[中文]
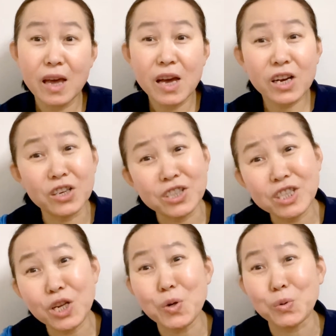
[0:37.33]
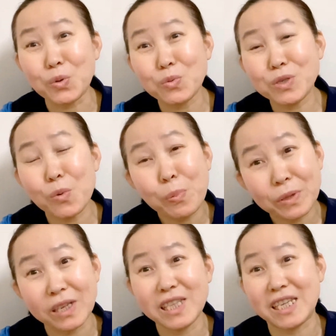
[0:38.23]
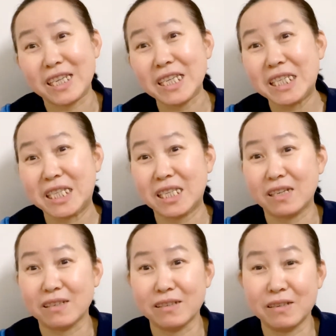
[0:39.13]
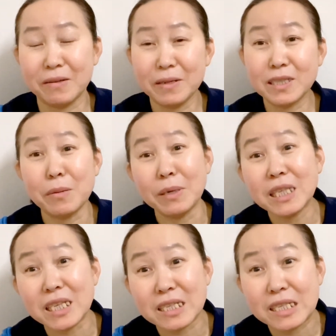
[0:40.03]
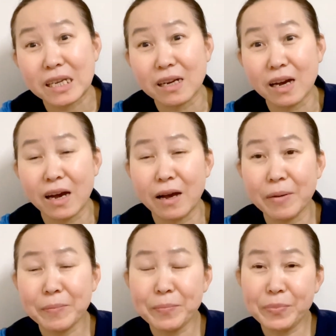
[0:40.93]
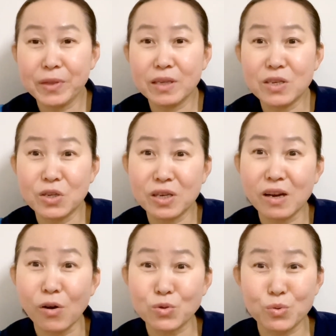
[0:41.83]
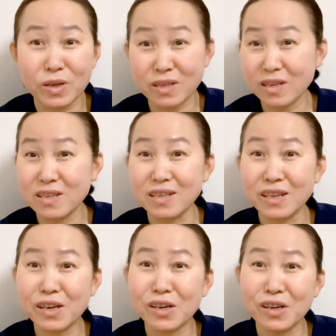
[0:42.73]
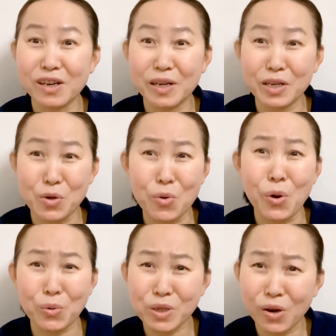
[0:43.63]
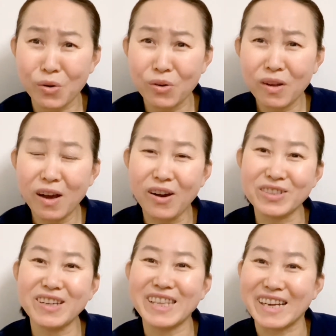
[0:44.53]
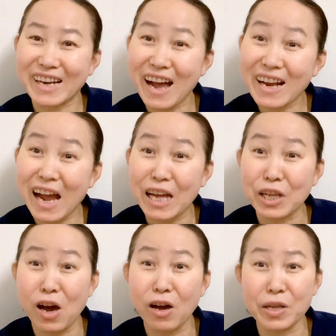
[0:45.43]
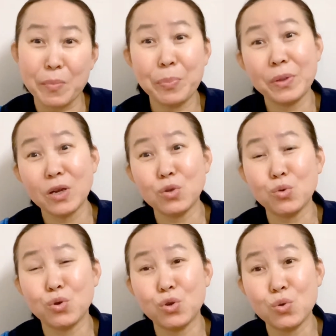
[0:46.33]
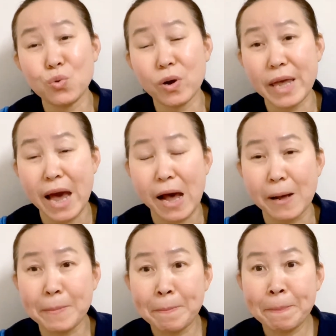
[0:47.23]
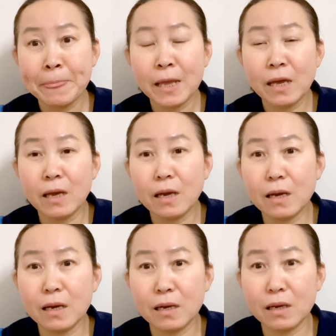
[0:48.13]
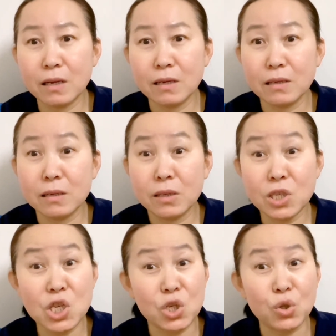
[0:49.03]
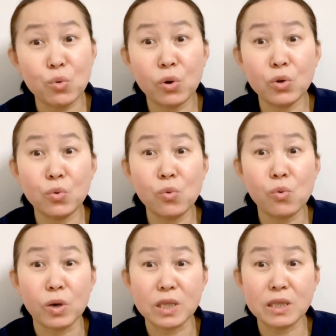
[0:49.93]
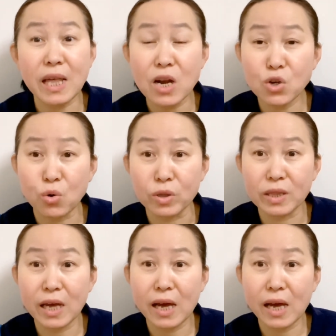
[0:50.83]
可是这种东西又不能提醒，怎么提醒啊？你告诉人家你那个有口臭，好像挺尴尬的啊，也不能去说呀。呃，你说如果是单纯的